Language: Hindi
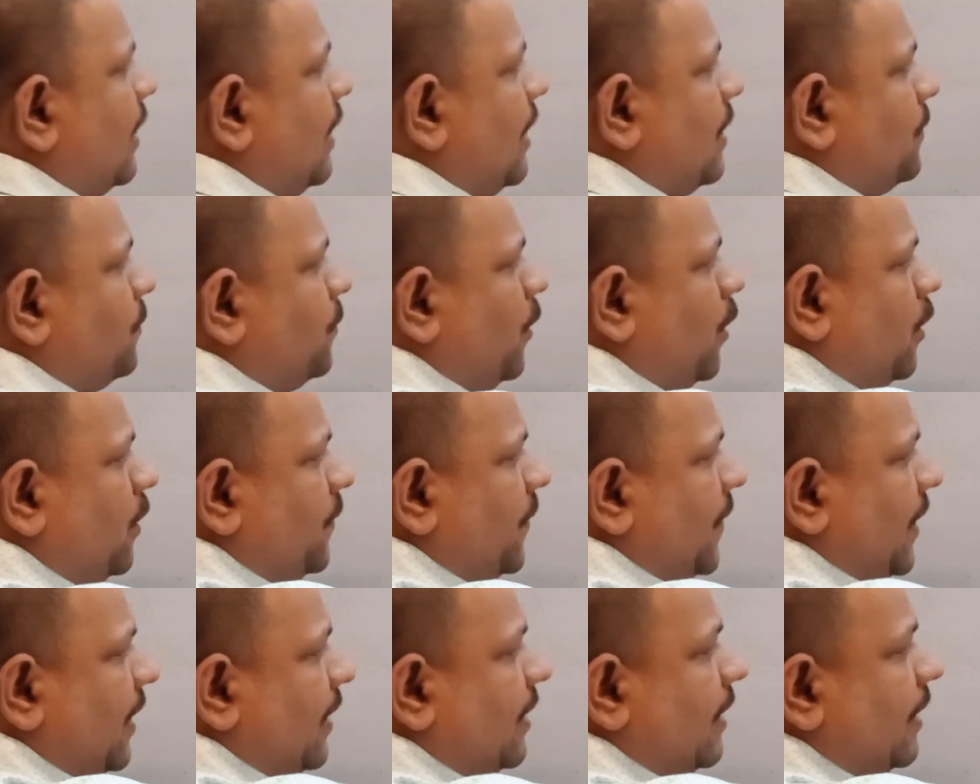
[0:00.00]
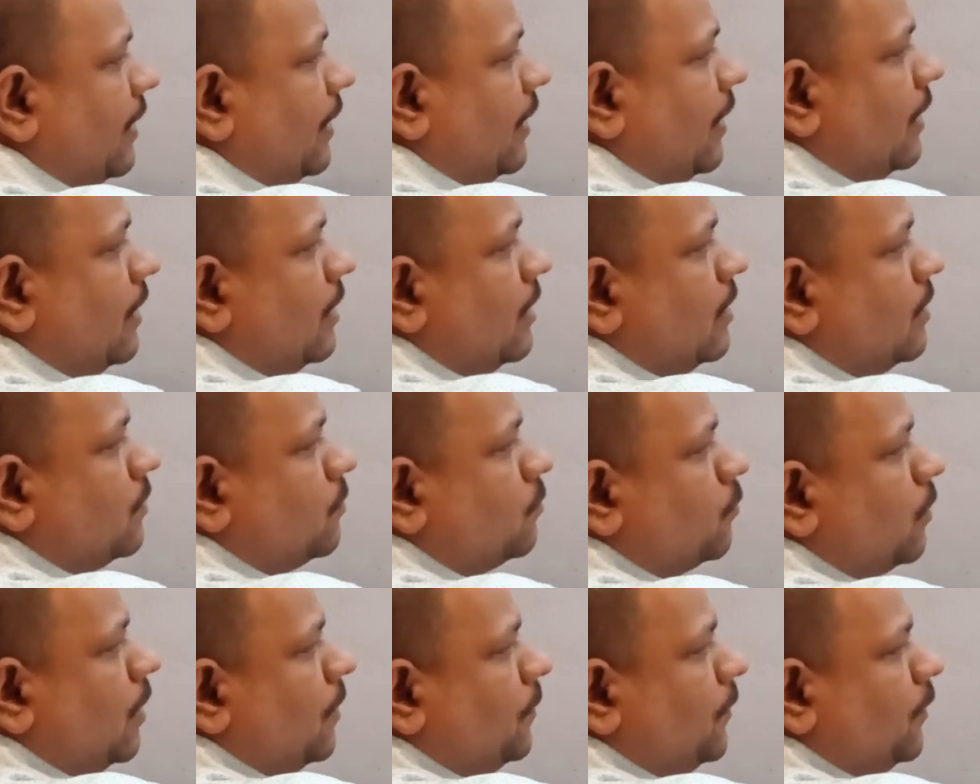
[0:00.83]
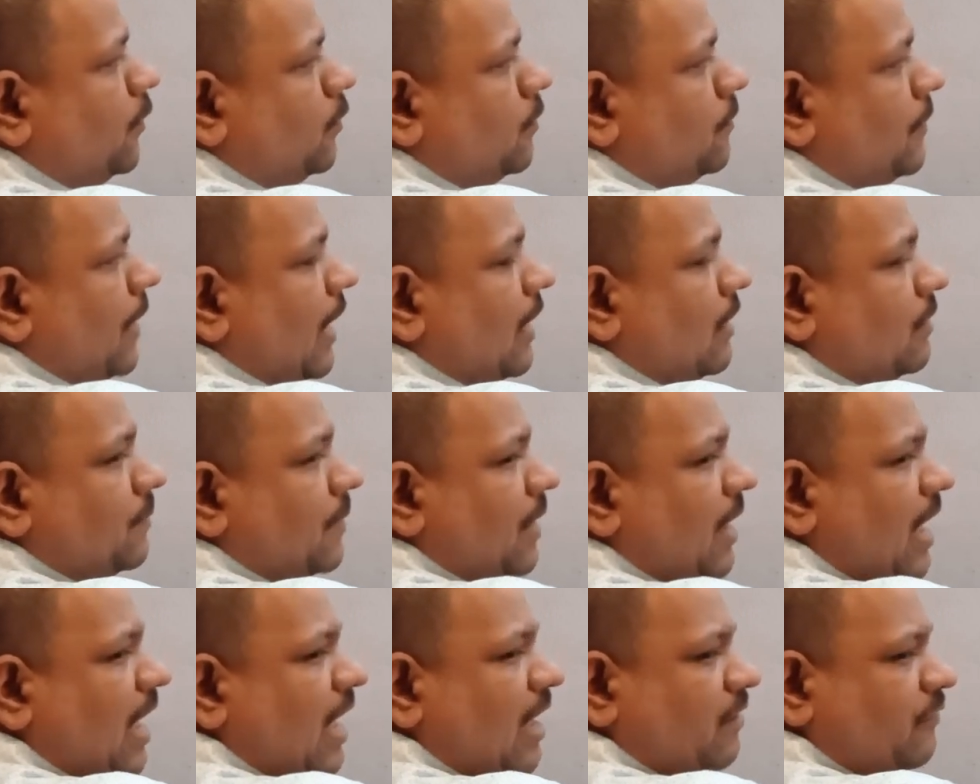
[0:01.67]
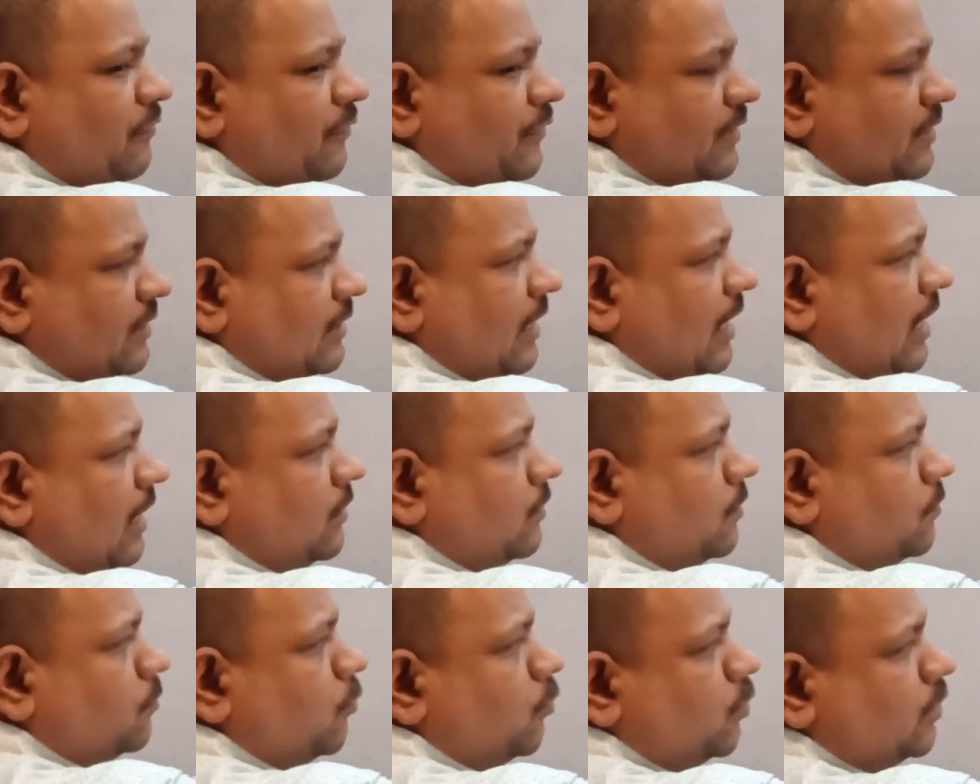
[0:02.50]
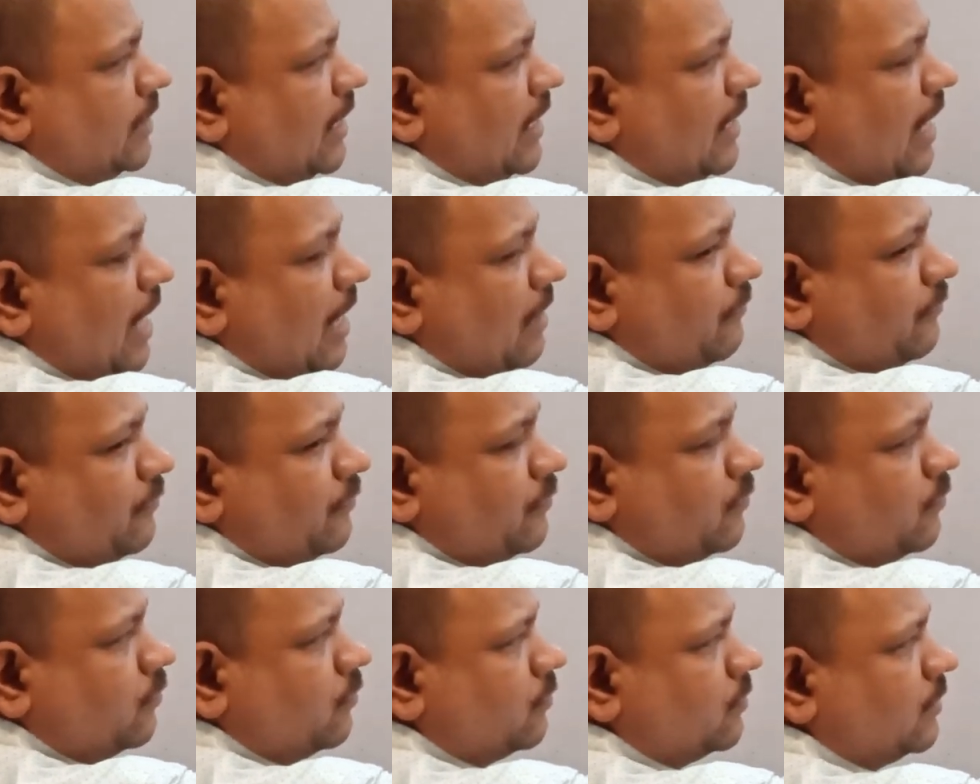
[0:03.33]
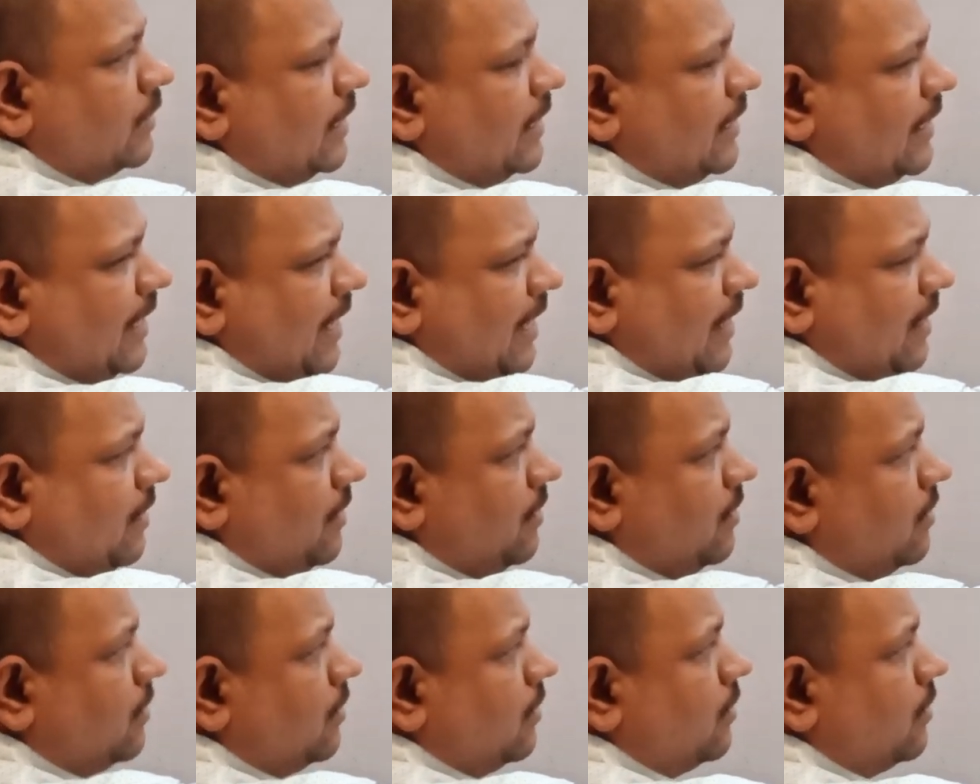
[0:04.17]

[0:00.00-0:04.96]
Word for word: ये पॉइंट पे रखेंगे अपने को मालूम है हाफ इतना तो मोर देन हाफ दिख रहा है